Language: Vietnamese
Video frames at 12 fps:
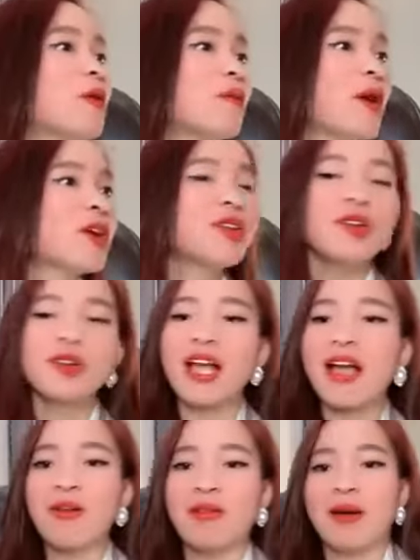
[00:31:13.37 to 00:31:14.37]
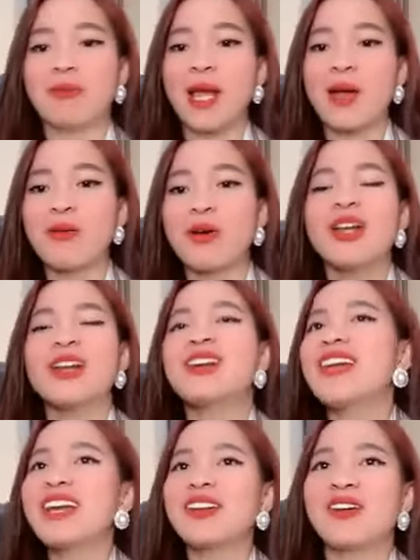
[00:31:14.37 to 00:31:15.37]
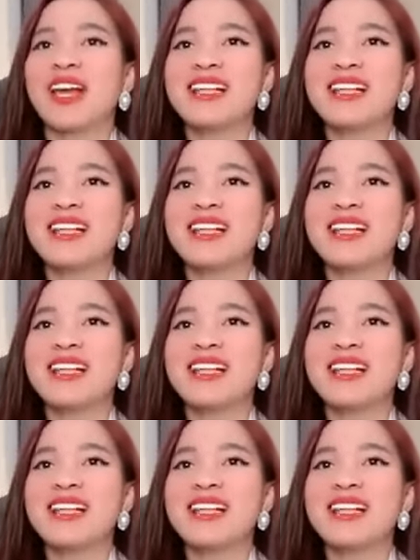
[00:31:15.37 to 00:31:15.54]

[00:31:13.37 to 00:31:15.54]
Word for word: bắt chước theo, làm theo, riết rồi